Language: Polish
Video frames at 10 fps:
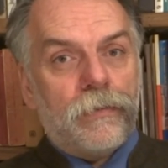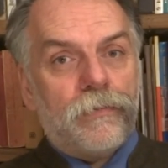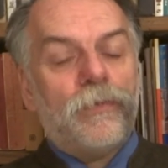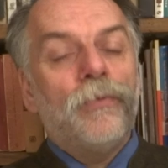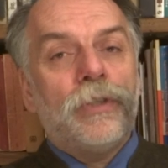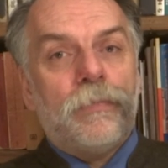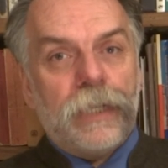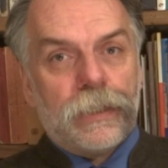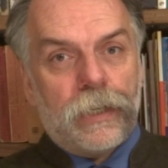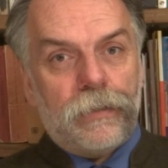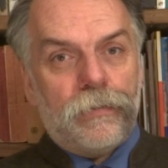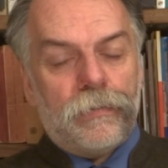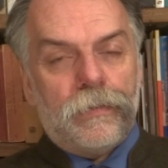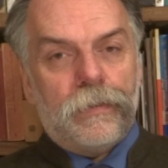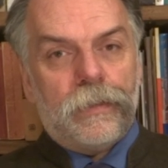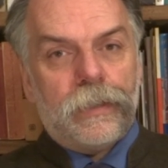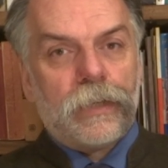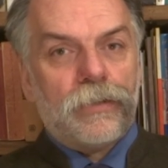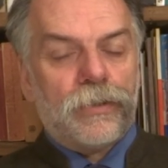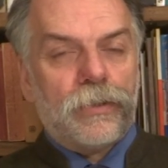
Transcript: w uśmierzeniu tegoż